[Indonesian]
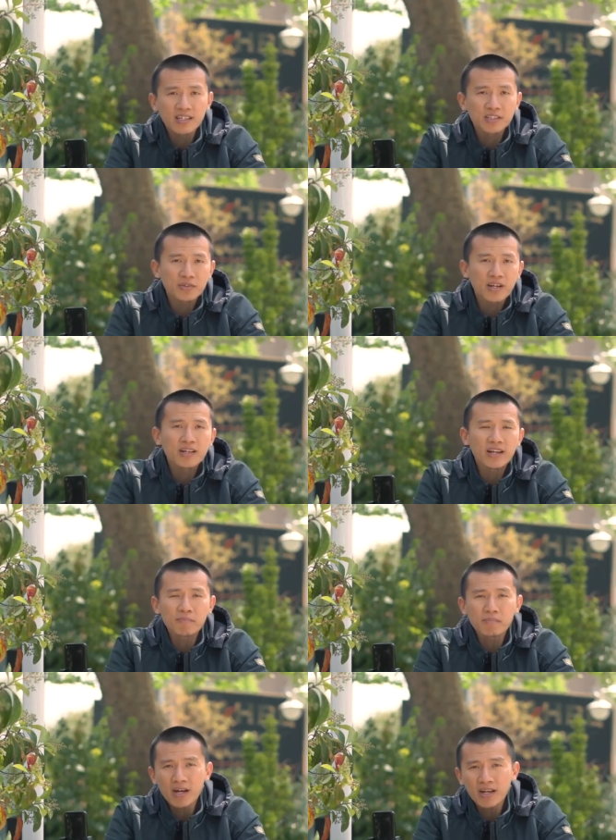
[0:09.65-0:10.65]
kita curah dan
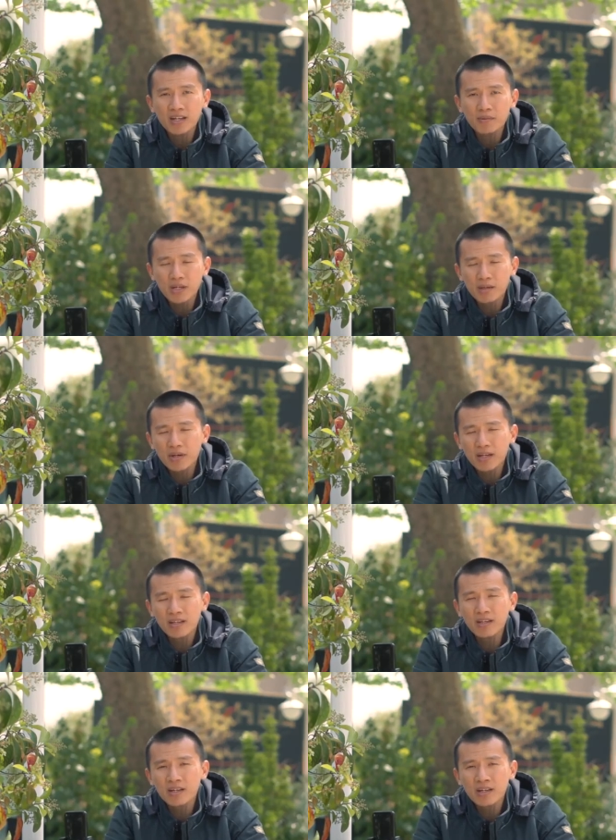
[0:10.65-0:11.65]
limpahkan kepada
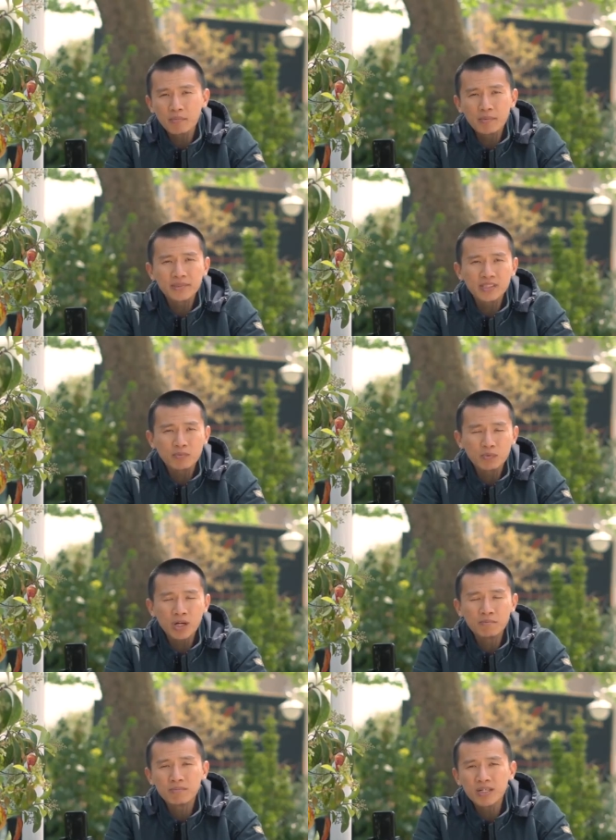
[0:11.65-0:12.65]
baginda Nabi besar
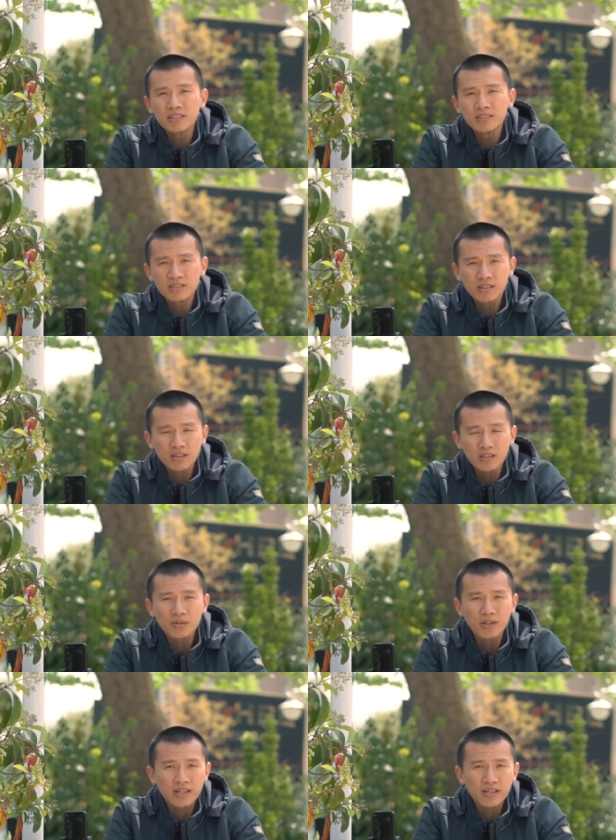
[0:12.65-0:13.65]
Muhammad
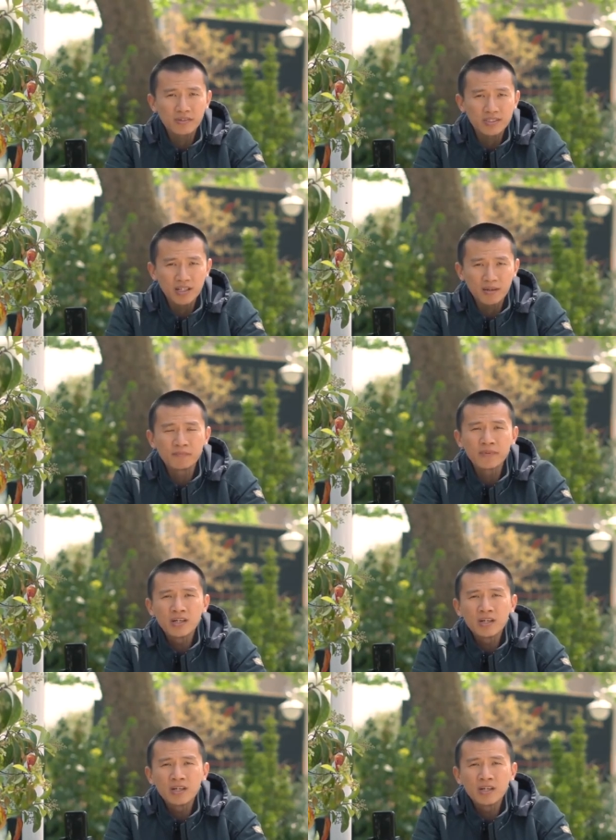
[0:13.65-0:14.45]
sallallahu alaihi wasallam.